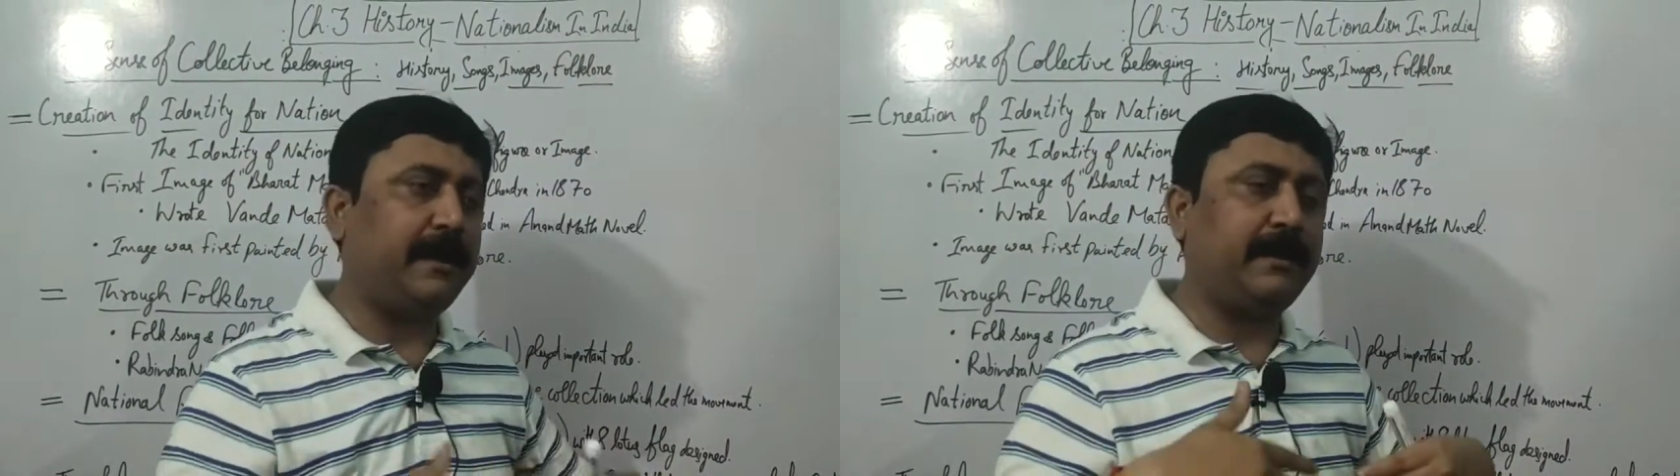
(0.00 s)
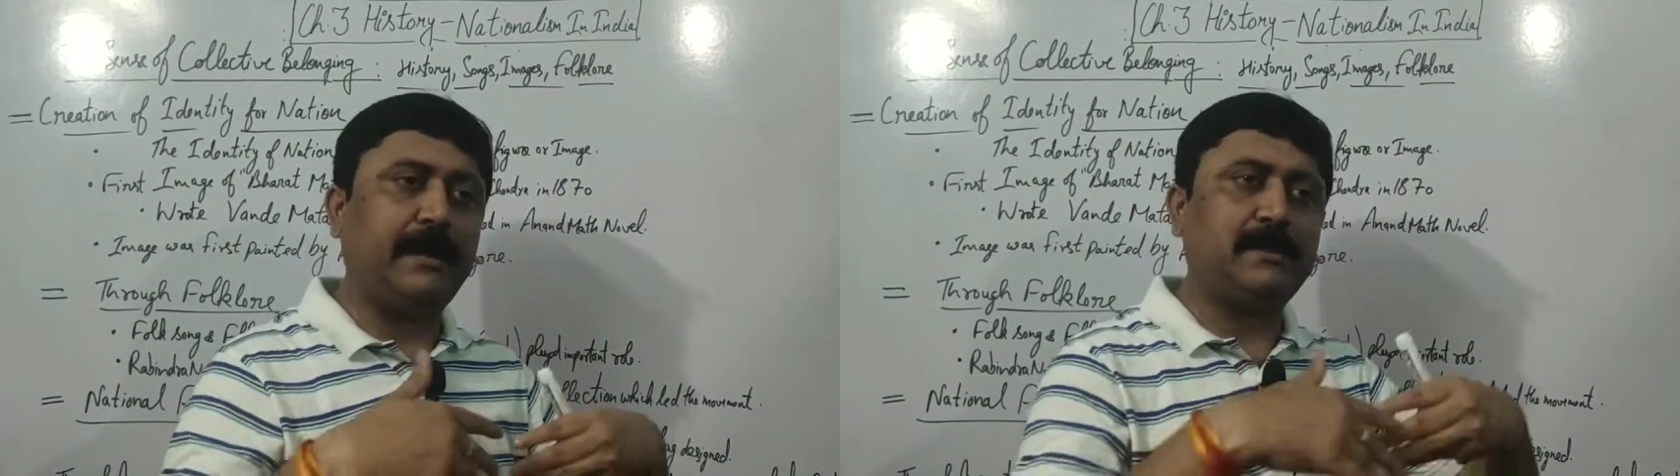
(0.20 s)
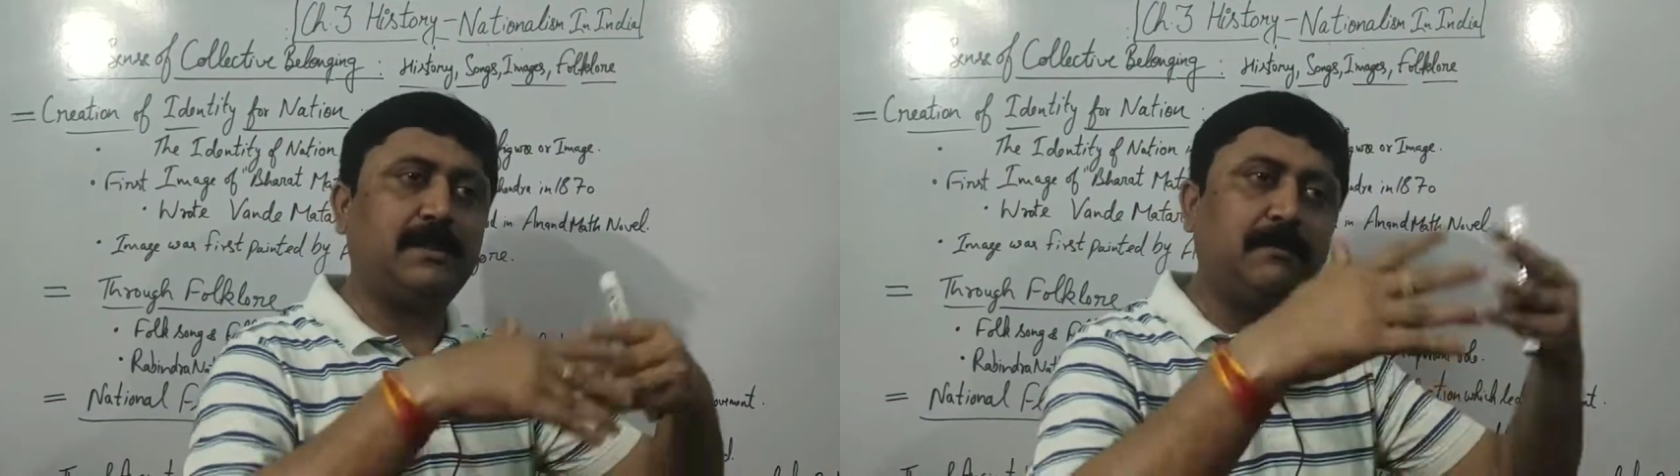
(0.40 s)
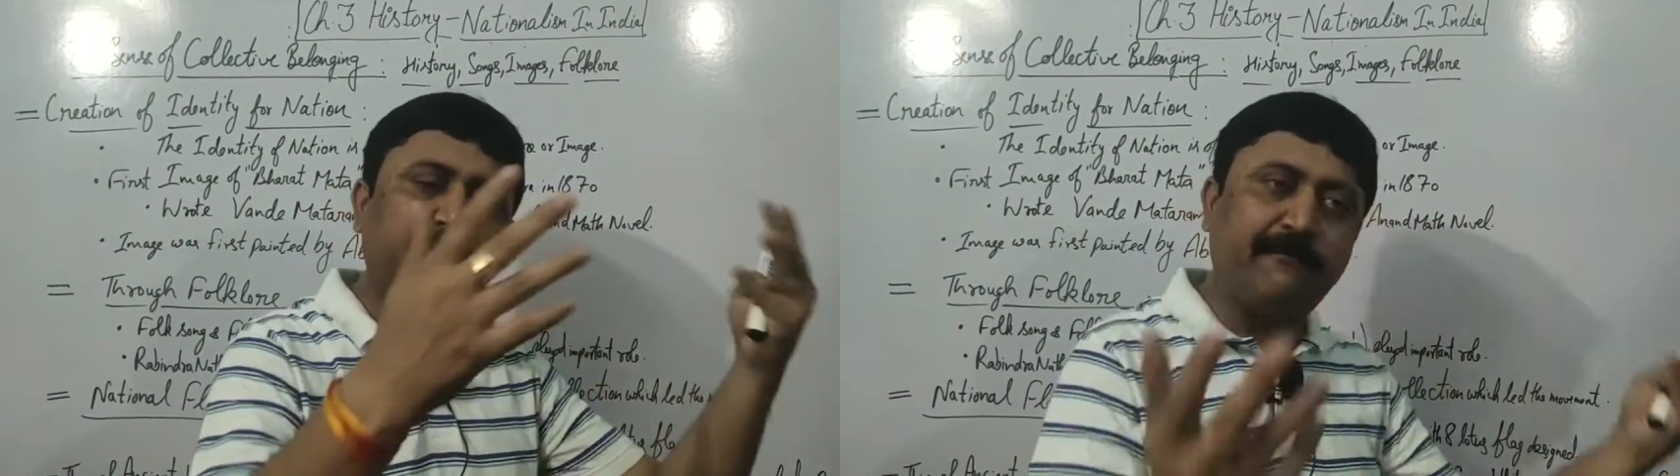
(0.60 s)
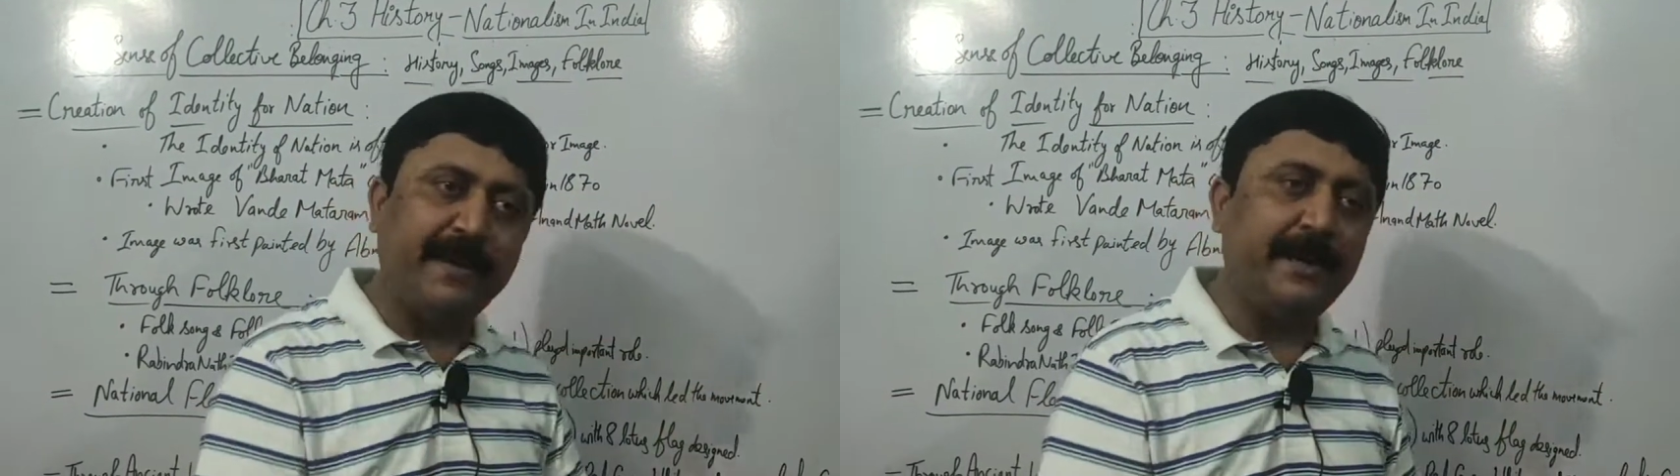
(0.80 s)
एक नेशनलिज्म
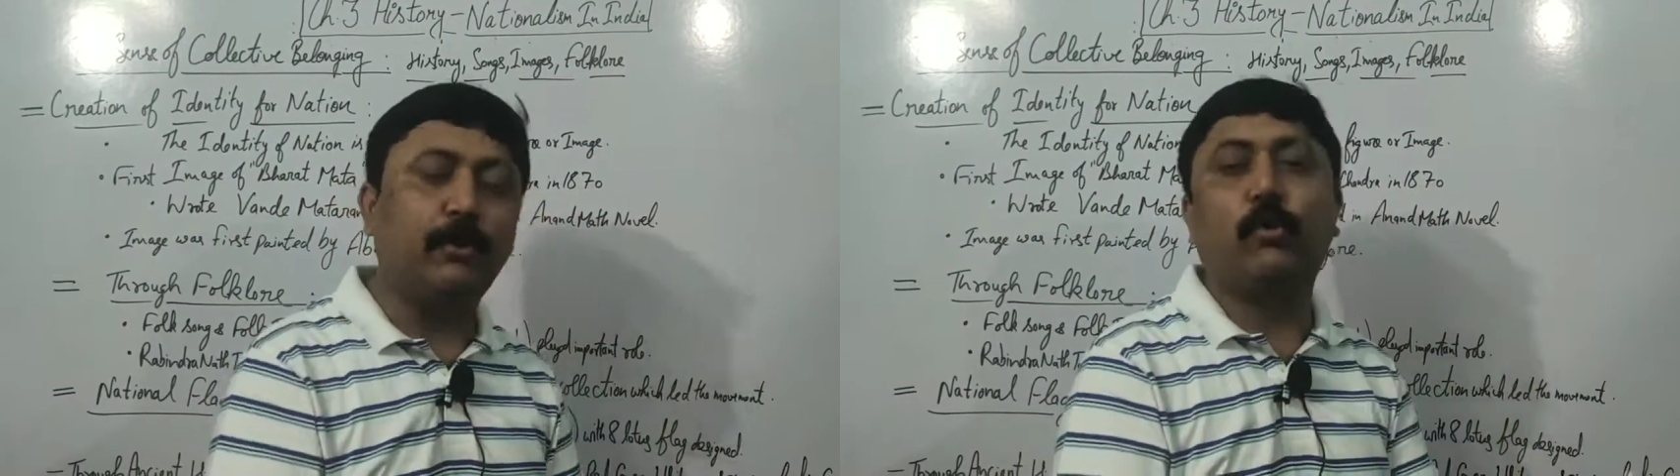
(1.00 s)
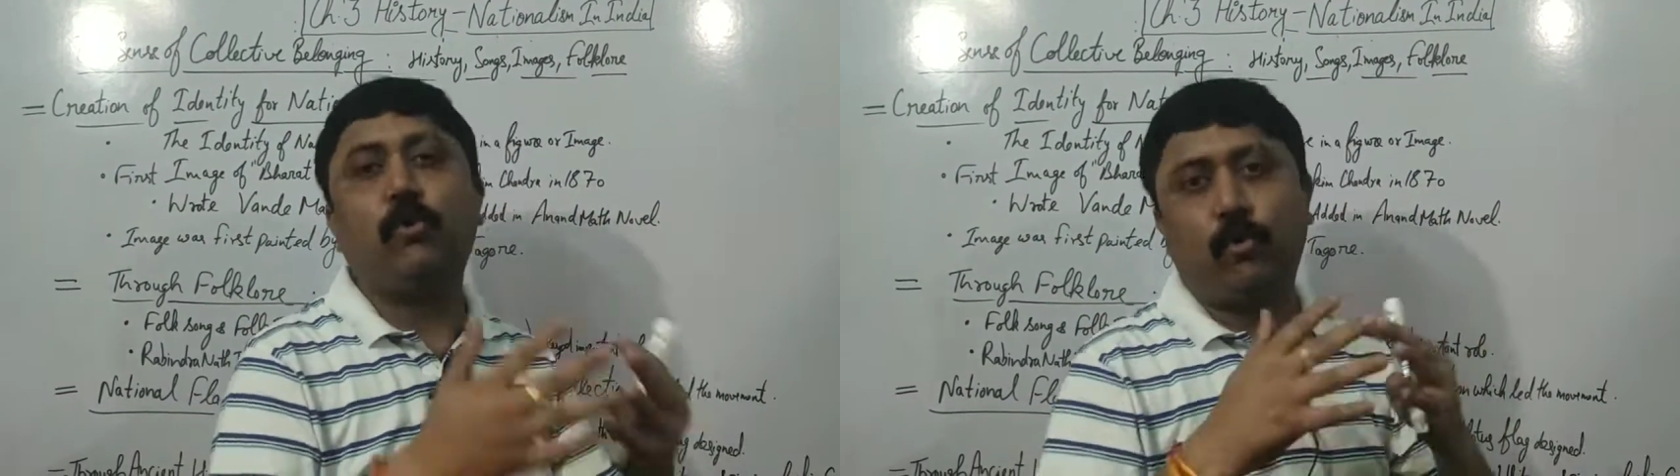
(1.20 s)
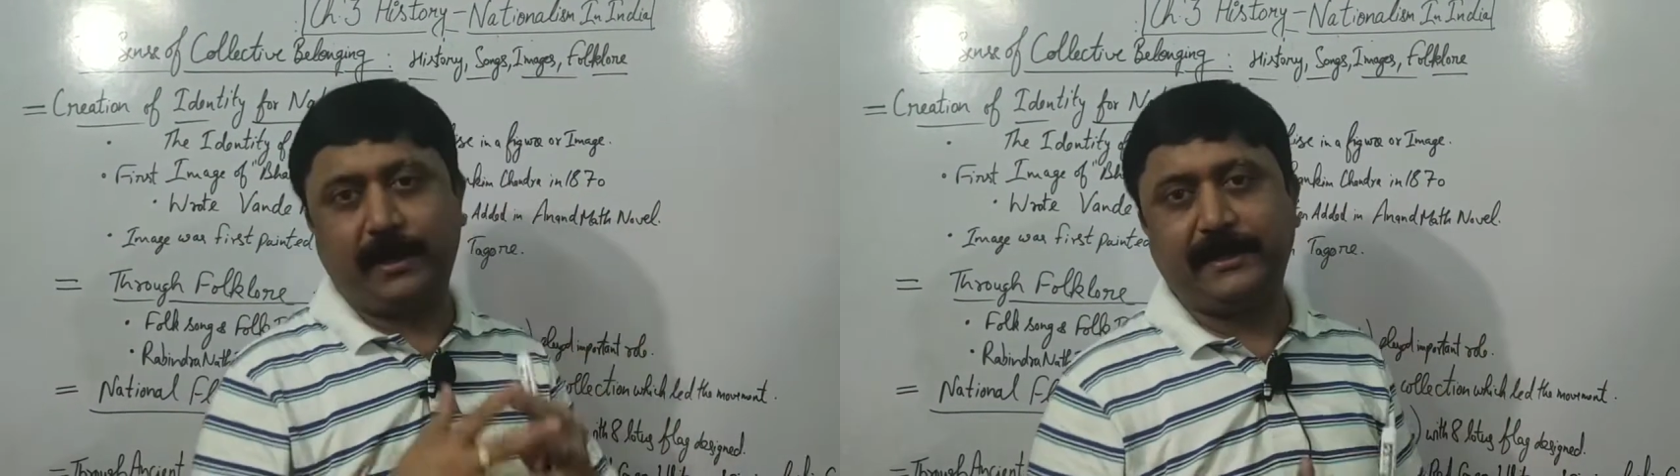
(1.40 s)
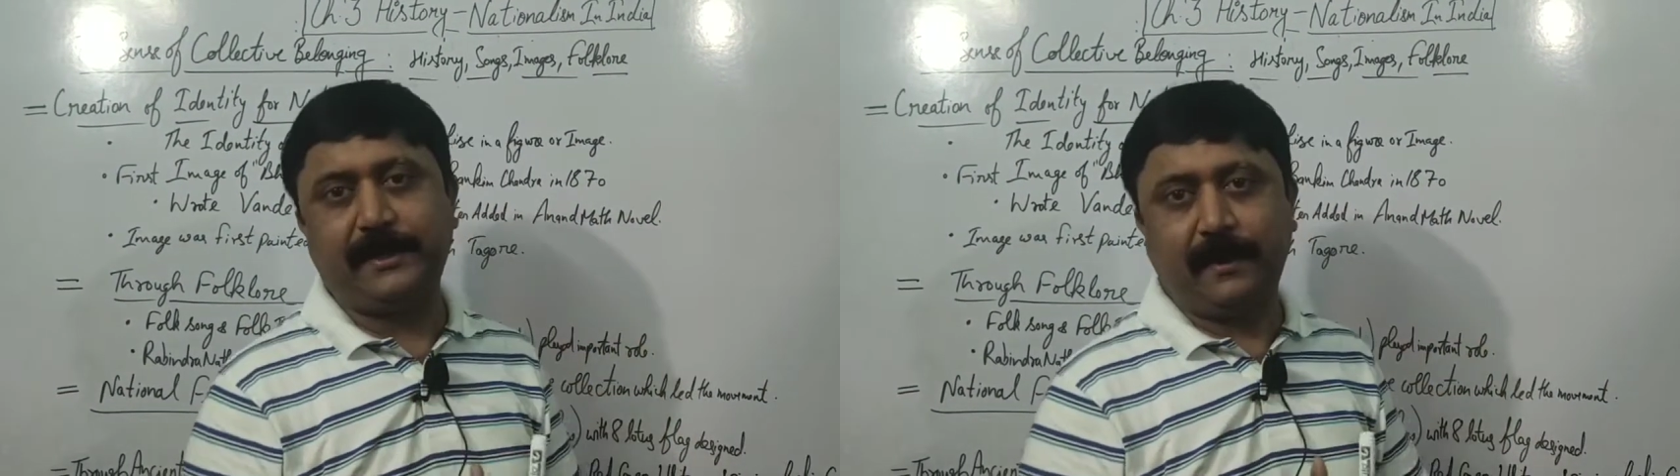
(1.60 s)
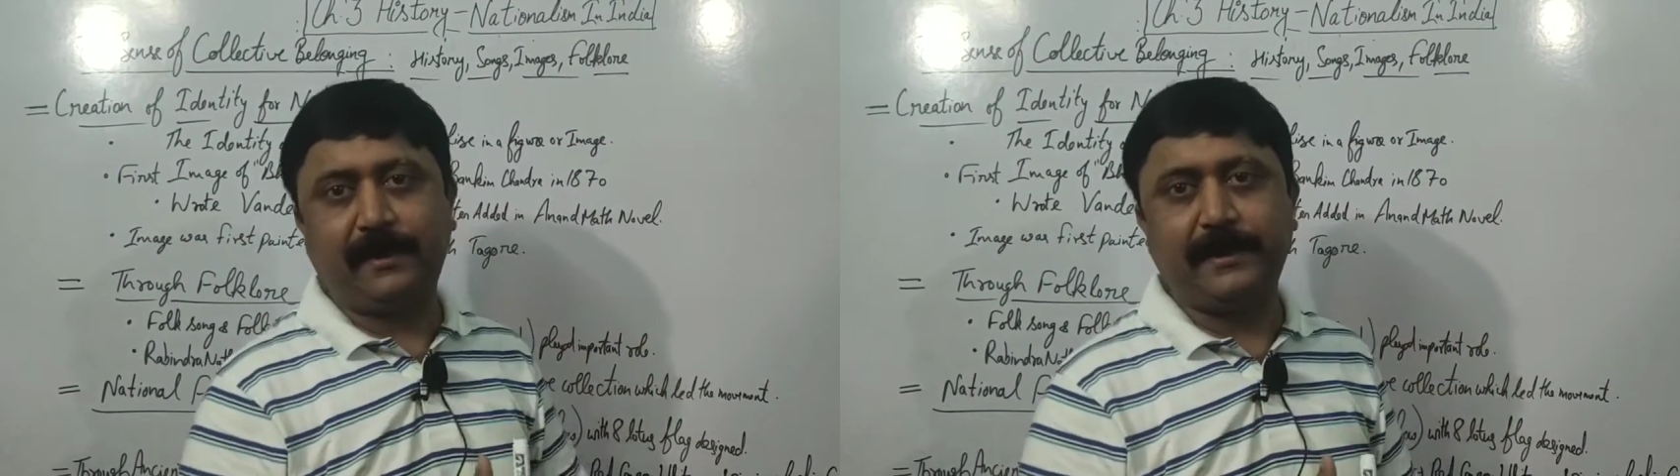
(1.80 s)
की फीलिंग ग्रो हो रही
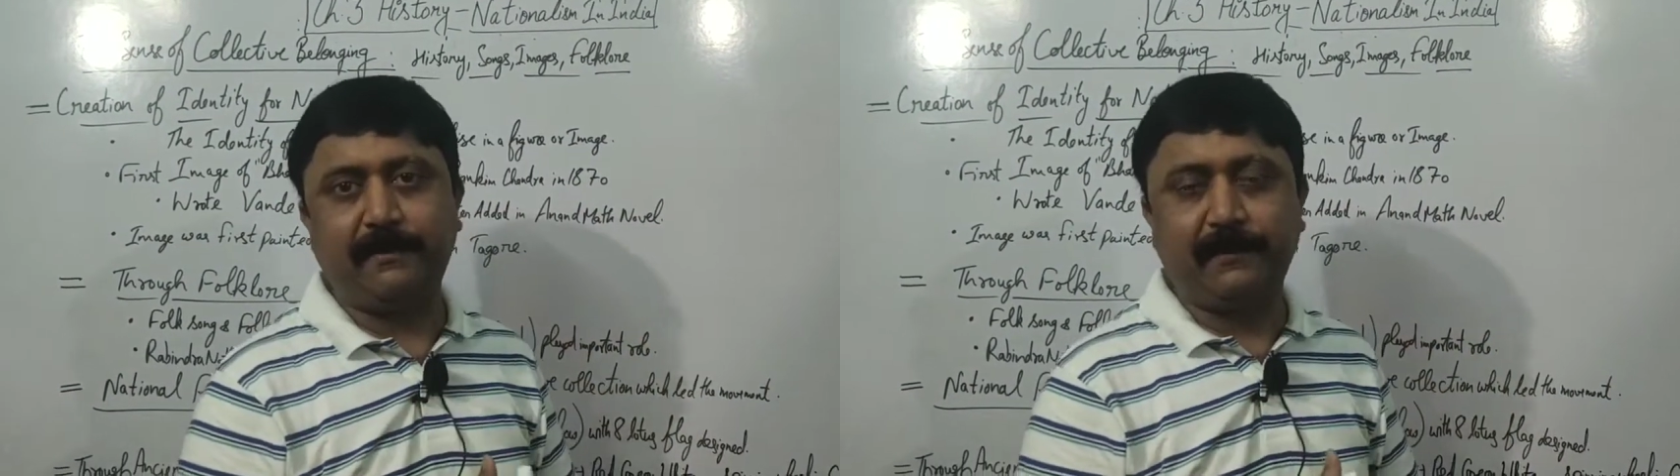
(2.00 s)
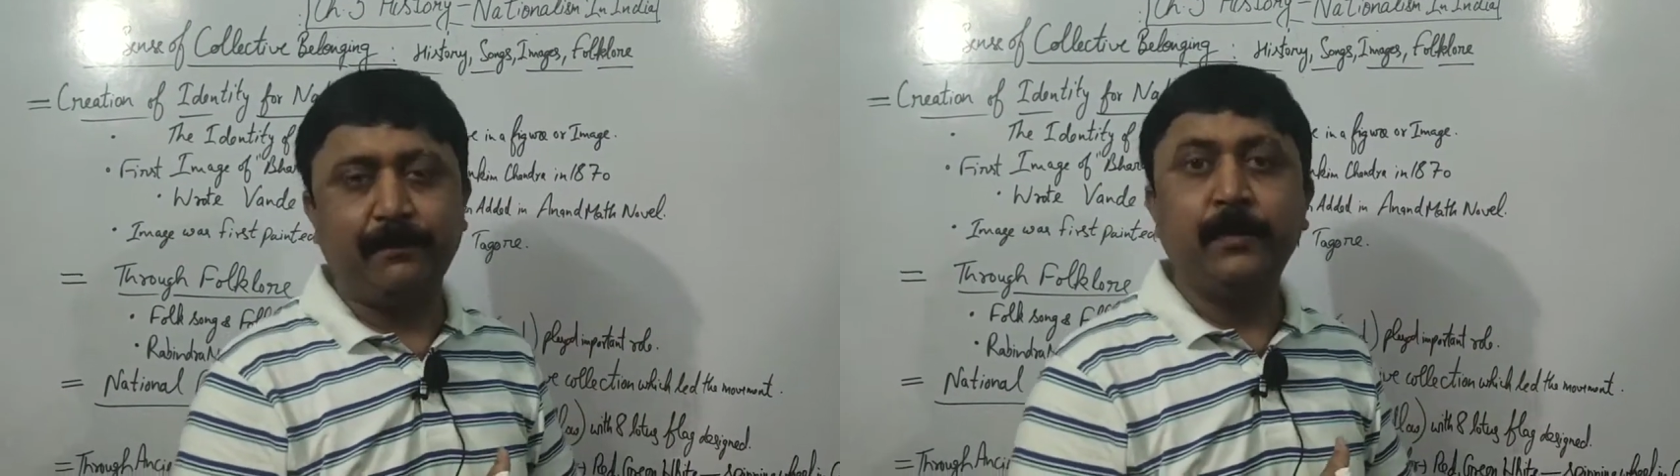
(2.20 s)
थी कंट्री में